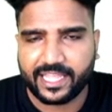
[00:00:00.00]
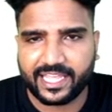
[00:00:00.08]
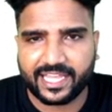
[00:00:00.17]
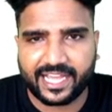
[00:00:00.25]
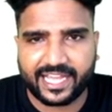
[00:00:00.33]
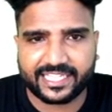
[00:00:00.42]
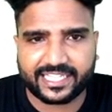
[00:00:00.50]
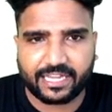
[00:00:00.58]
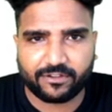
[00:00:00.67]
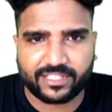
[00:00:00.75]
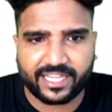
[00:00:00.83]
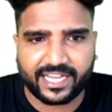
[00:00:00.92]
ये गाइज
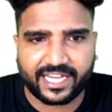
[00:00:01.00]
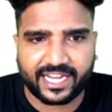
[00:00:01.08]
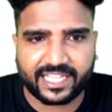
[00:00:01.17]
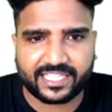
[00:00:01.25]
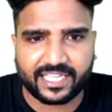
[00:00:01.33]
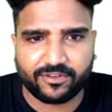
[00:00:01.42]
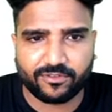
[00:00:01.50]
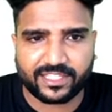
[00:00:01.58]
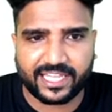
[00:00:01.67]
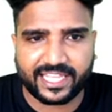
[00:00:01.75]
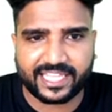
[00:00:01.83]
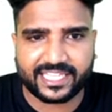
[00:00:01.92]
क्या होता है करेक्शन
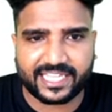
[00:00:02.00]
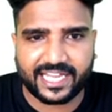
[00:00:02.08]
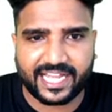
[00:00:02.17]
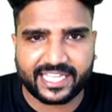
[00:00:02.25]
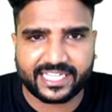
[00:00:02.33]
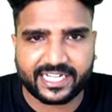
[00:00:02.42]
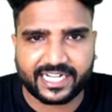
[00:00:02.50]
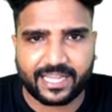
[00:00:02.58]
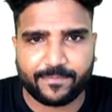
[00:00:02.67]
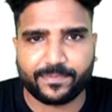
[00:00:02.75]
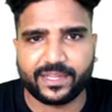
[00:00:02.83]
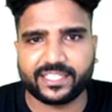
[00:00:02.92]
होता है किसका गाइज
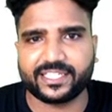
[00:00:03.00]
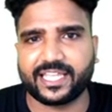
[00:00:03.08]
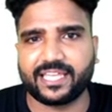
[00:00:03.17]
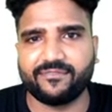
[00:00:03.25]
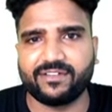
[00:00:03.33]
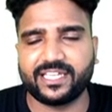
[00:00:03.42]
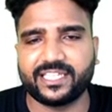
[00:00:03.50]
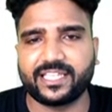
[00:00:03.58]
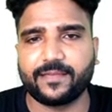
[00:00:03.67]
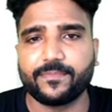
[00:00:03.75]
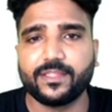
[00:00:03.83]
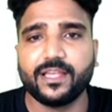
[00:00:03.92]
टेम्परेचर की वजह से
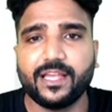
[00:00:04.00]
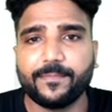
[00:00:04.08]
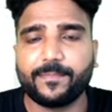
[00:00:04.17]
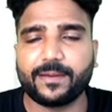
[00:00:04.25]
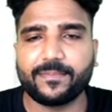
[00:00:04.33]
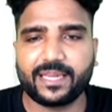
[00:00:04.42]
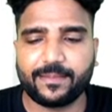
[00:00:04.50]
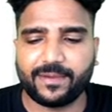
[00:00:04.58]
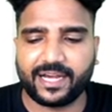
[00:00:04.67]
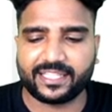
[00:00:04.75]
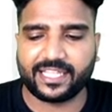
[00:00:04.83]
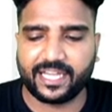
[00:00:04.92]
पर मेरी
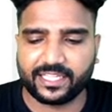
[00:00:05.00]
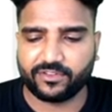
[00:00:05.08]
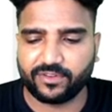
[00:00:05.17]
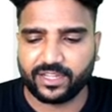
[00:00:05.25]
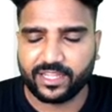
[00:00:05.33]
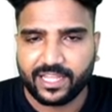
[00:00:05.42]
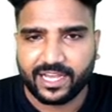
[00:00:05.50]
बात ध्यान सुनिए